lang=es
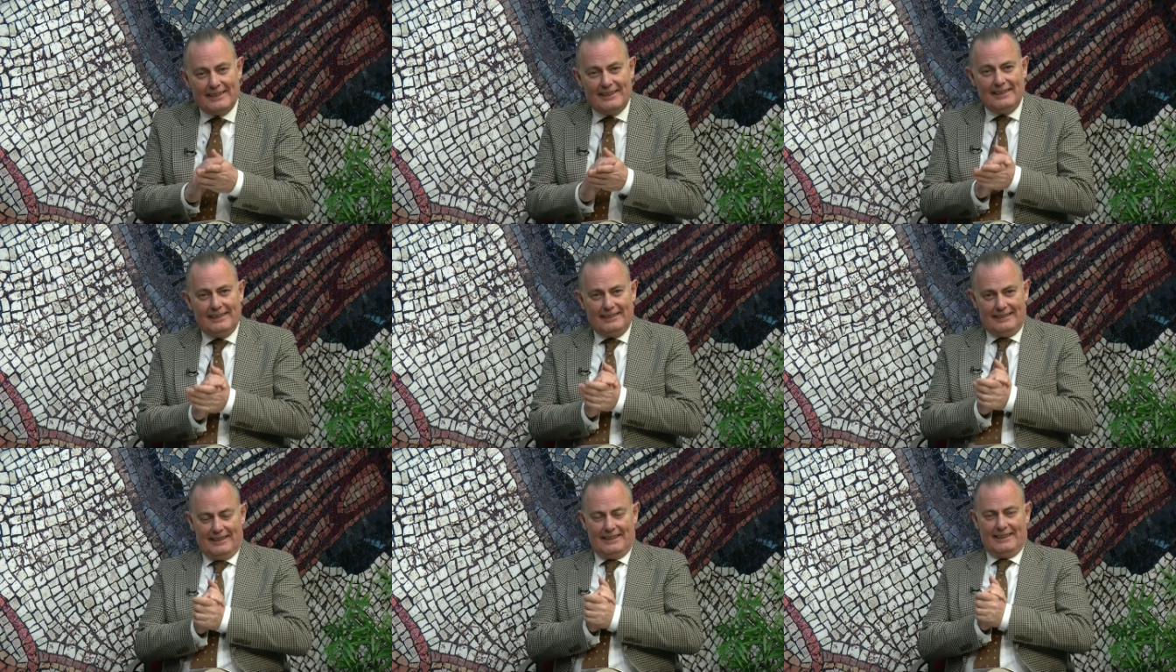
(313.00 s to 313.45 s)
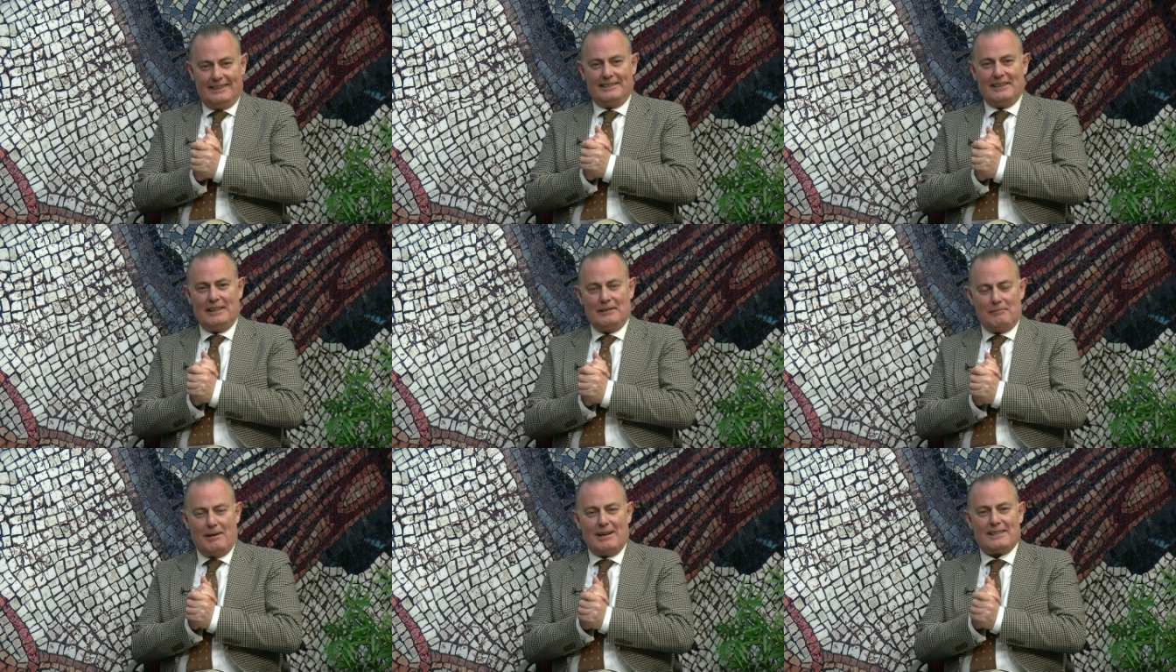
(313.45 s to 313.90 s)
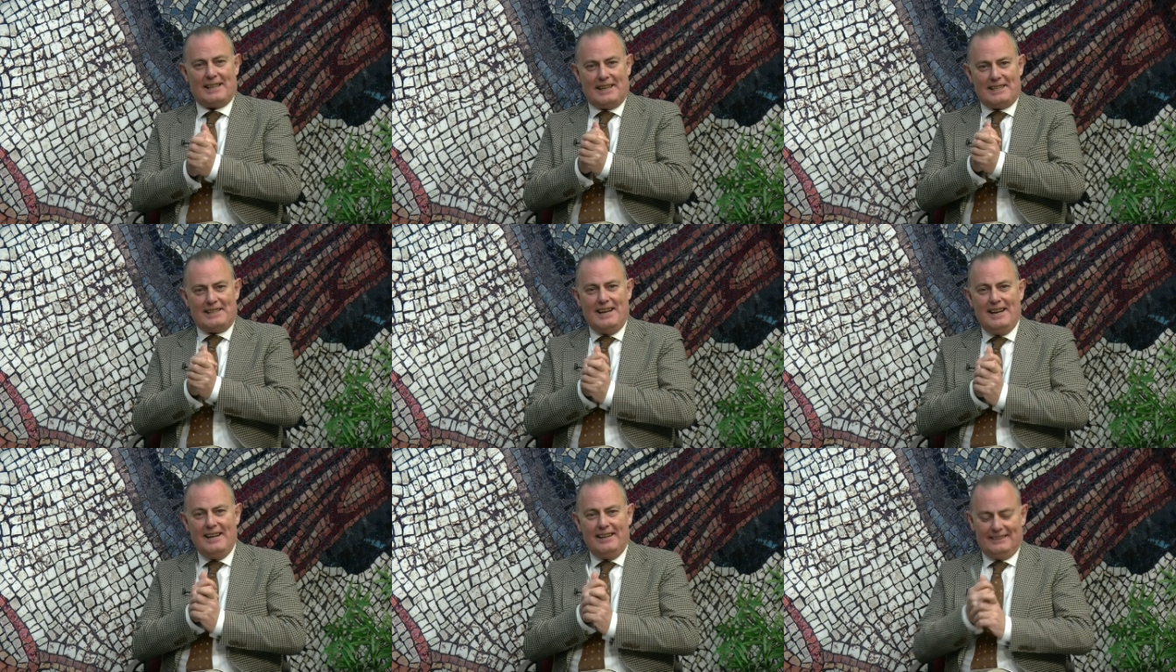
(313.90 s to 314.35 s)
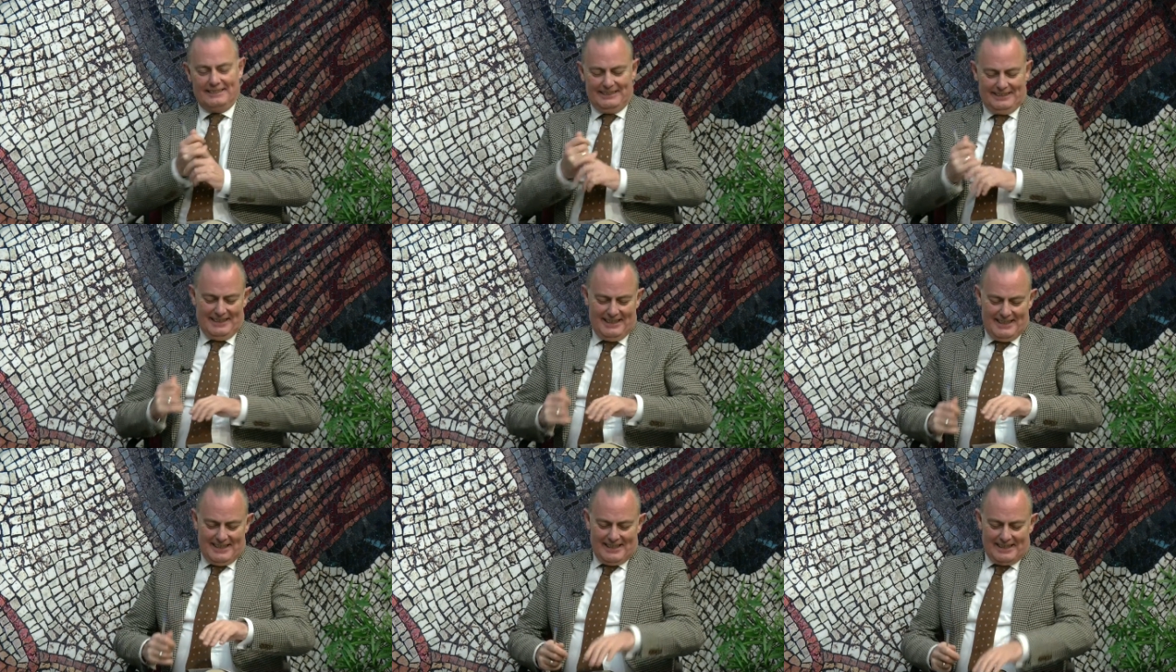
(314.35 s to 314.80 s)
¿eh? en el más allá?
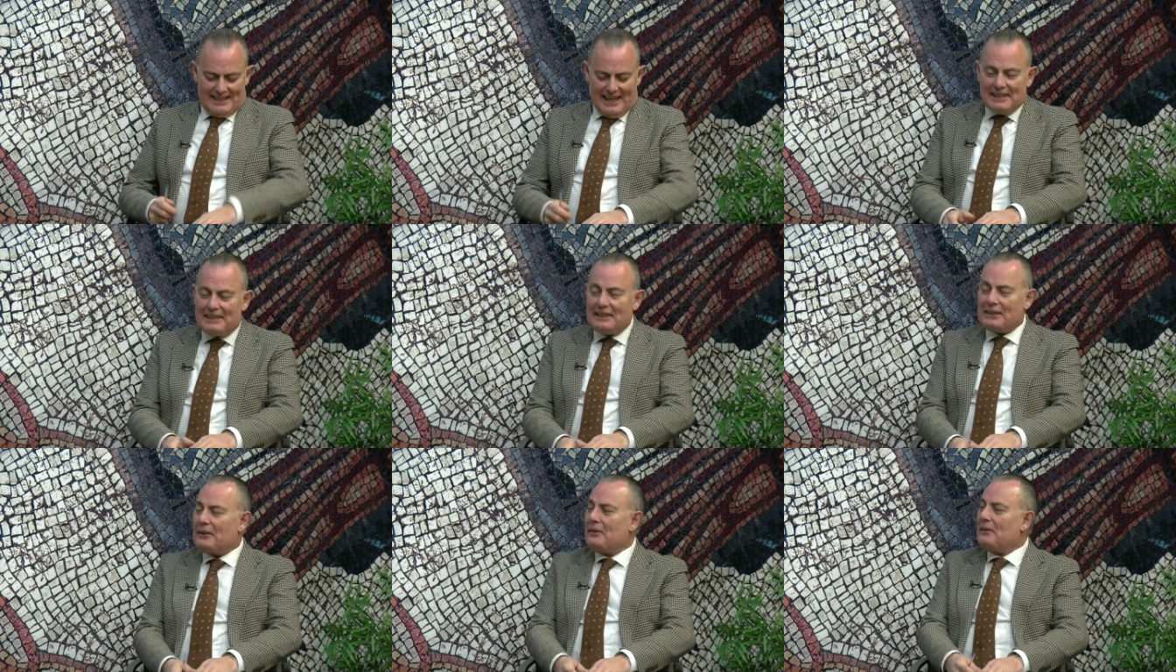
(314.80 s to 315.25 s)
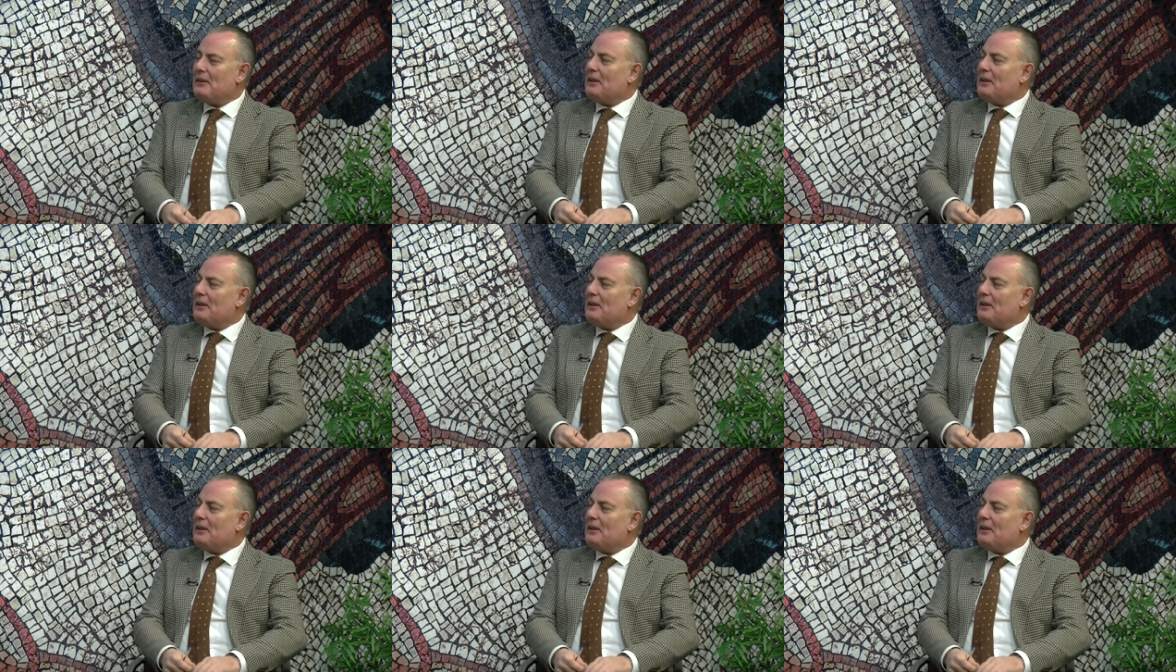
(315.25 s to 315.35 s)
Santi